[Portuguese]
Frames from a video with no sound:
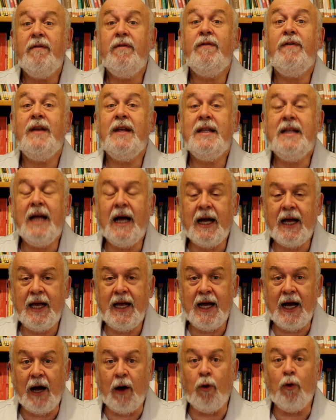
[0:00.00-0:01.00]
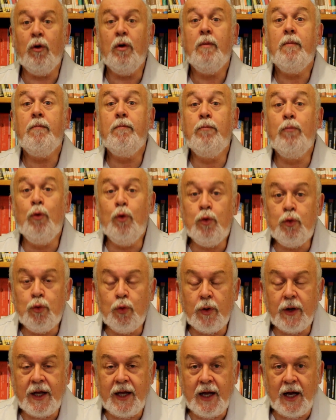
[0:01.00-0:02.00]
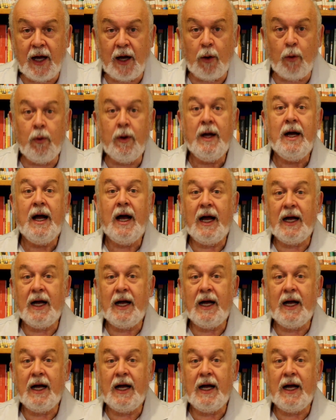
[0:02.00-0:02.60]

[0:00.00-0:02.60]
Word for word: vida real, mundo real.